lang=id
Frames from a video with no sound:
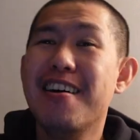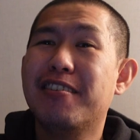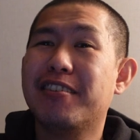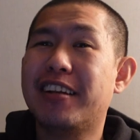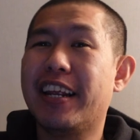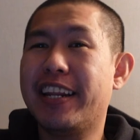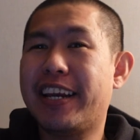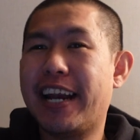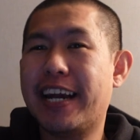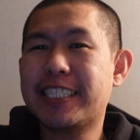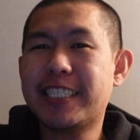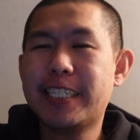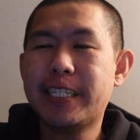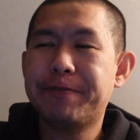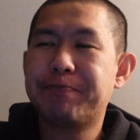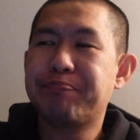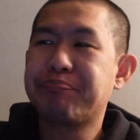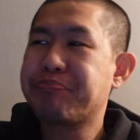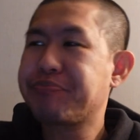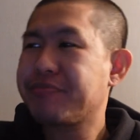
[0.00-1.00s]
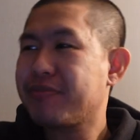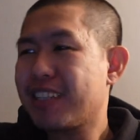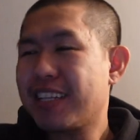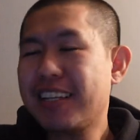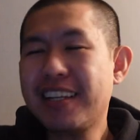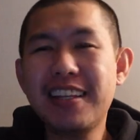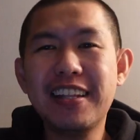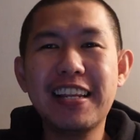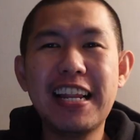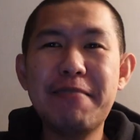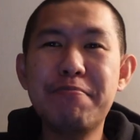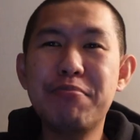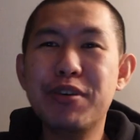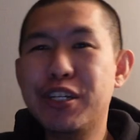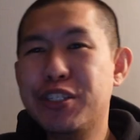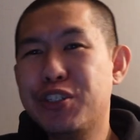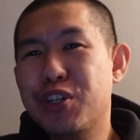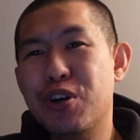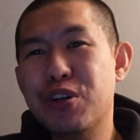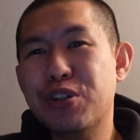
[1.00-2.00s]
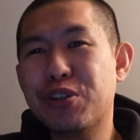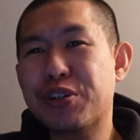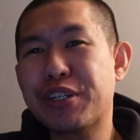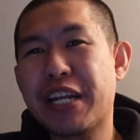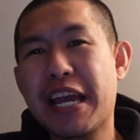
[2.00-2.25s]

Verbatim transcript: Udah dikasih lampu hijau untuk